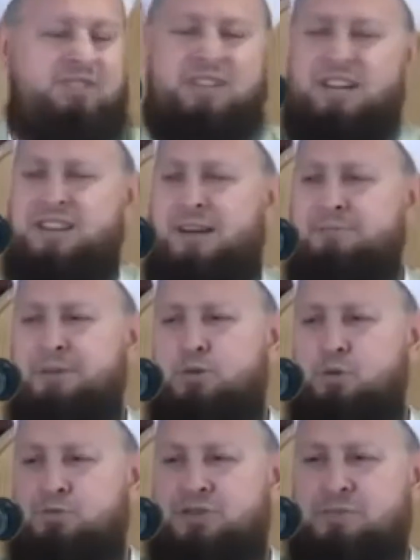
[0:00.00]
İşlerinden bir
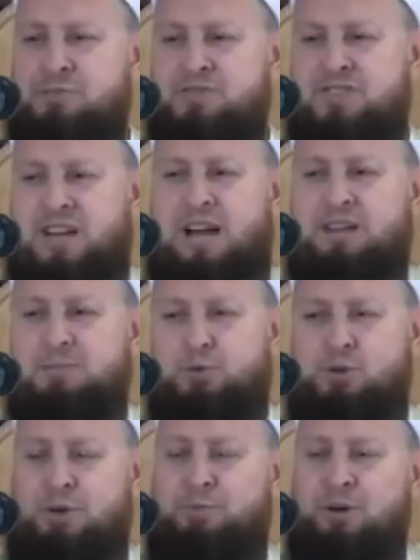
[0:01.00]
grup çıkmış silahlı
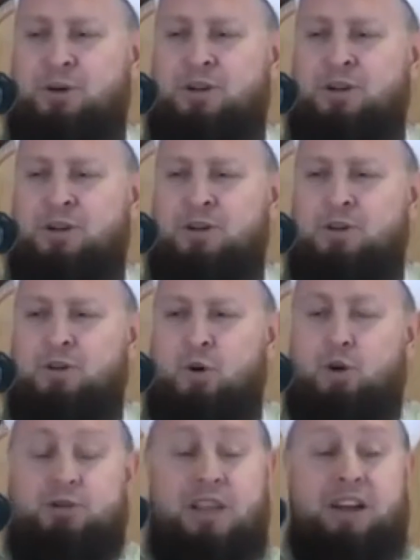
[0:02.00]
bir grup
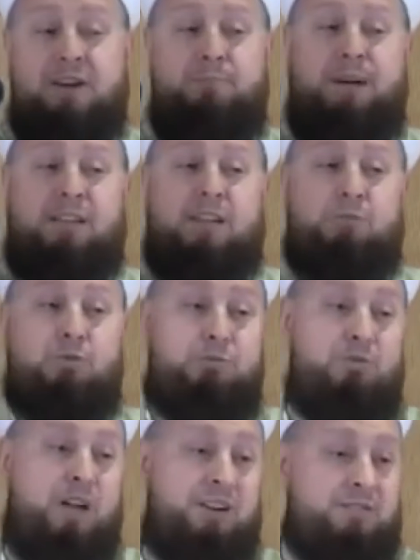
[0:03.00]
ötlerini
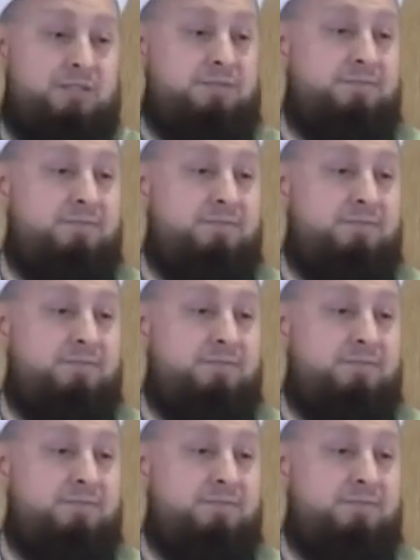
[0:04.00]
patlatıyor bunlar.